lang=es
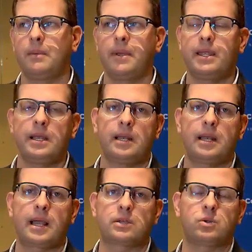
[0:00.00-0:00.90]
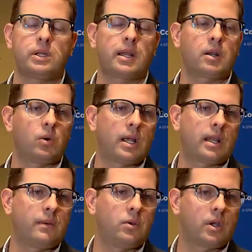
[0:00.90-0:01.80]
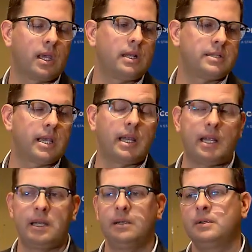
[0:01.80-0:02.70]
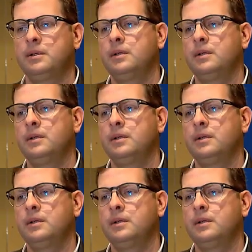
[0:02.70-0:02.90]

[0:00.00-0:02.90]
en vez de la gasolina regular de avión que es el 100LL